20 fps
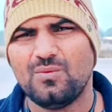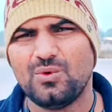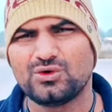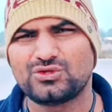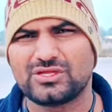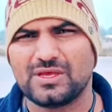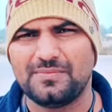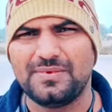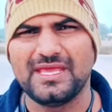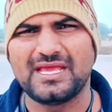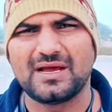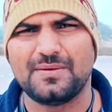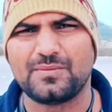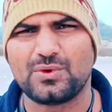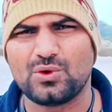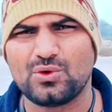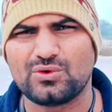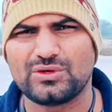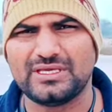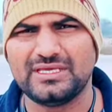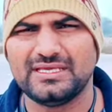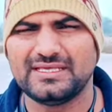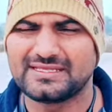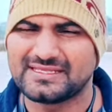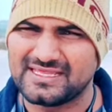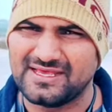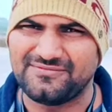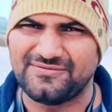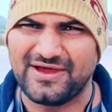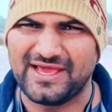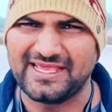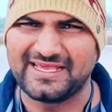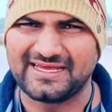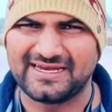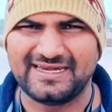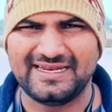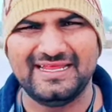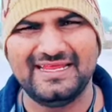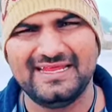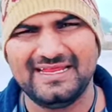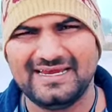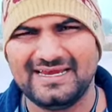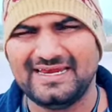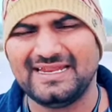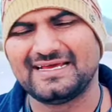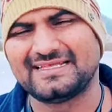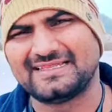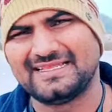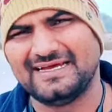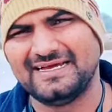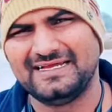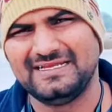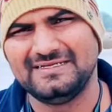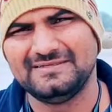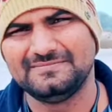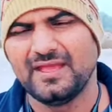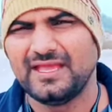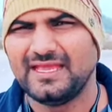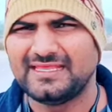वो सभी कमरों की सफाई करने लगता है